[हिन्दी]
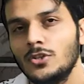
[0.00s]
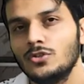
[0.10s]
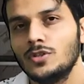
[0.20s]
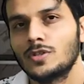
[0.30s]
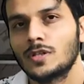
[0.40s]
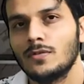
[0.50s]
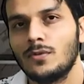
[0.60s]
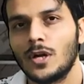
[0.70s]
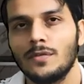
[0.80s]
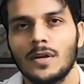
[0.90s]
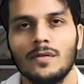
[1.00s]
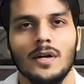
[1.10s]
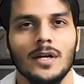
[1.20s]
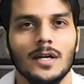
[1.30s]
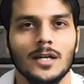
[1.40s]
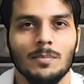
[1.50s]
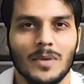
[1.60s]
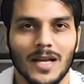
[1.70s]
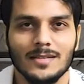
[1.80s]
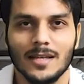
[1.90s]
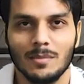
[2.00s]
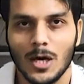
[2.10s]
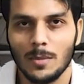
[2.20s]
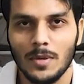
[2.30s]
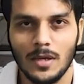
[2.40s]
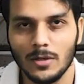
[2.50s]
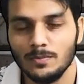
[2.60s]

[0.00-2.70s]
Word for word: जिसका 4500 का प्राइस एम आर है